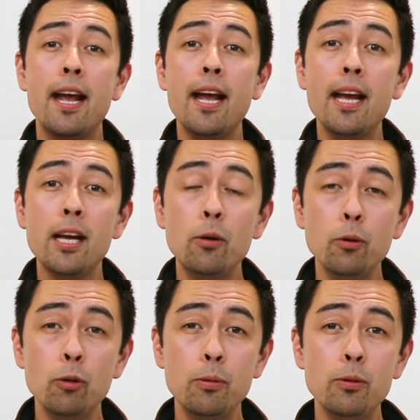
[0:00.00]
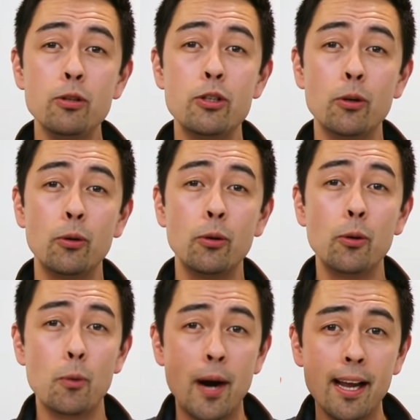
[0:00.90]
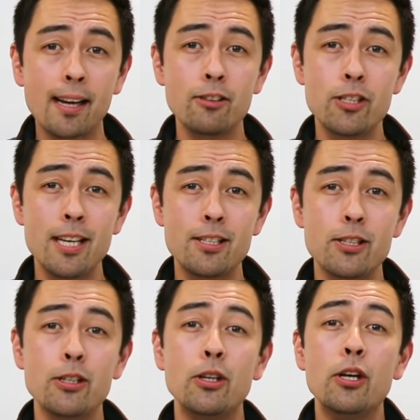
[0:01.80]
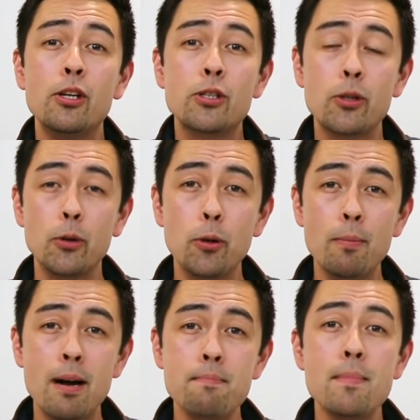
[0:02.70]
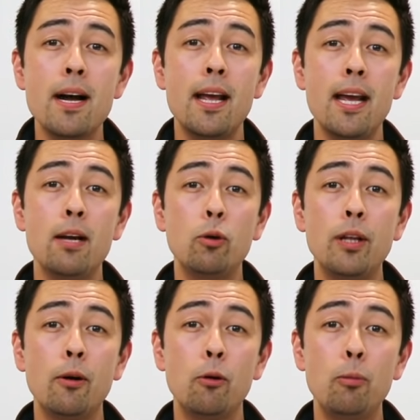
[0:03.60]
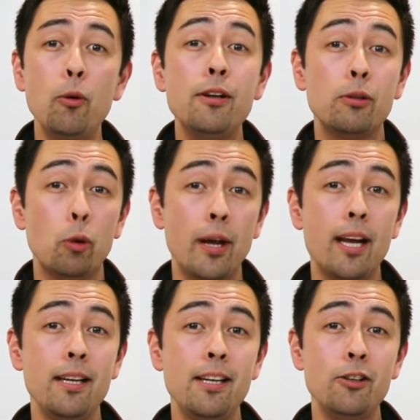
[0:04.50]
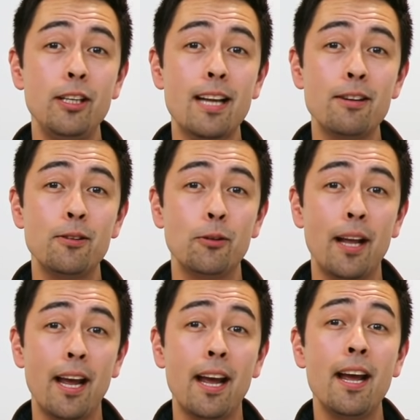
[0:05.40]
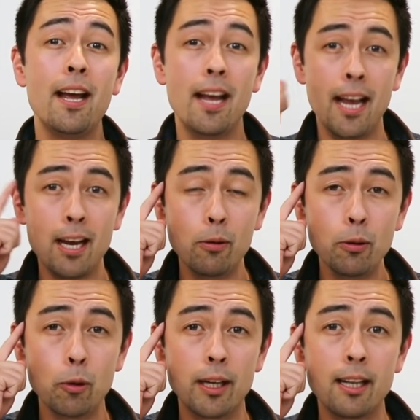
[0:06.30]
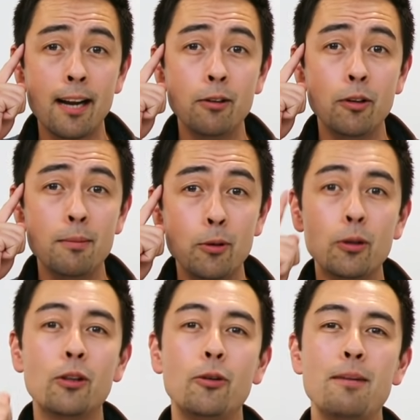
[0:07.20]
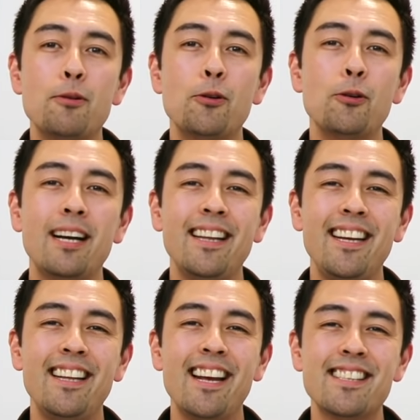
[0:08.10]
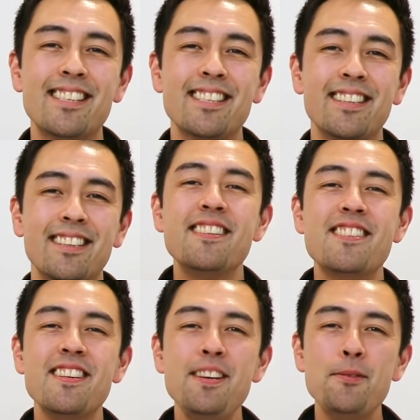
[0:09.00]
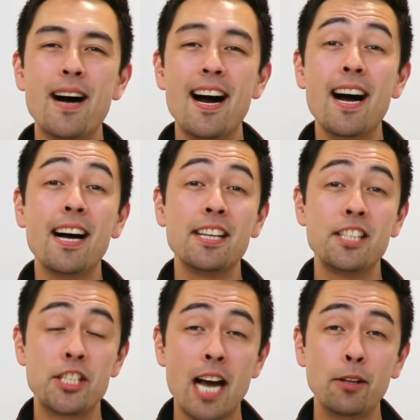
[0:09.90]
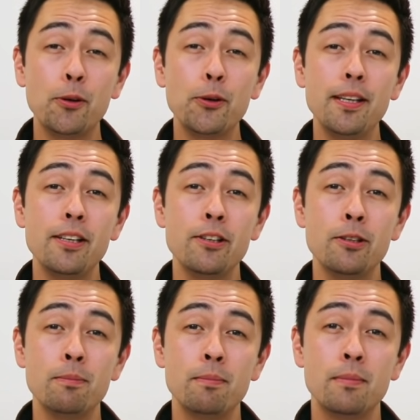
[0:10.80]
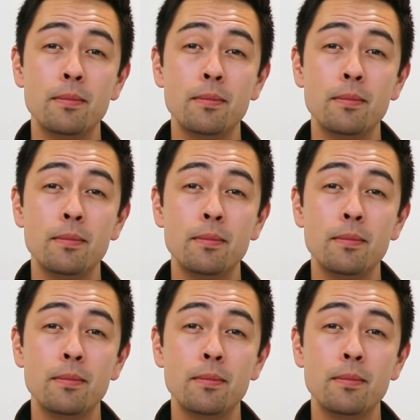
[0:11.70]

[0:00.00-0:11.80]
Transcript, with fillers: 英語の文章を和訳せずそのまんま英語で覚えるトレーニングになるので英語のを鍛えるのにもとても効果的です次はシャドーイング